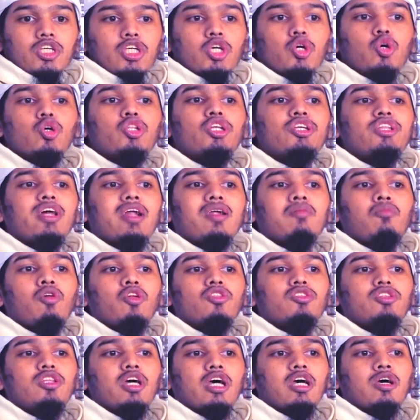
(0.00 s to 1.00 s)
ইহুদিদের
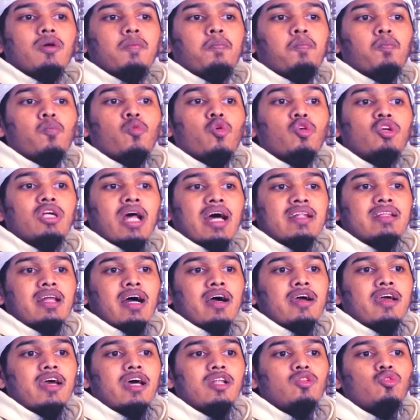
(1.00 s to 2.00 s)
মধ্যে মোটা
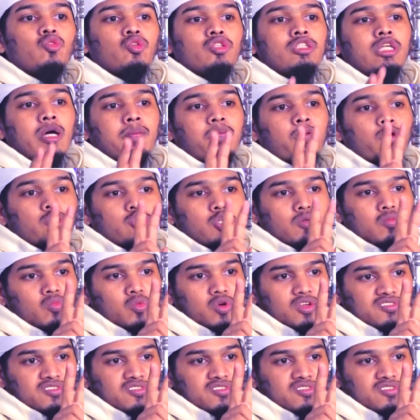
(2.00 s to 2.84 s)
দাগে দুইটা প্রজন্ম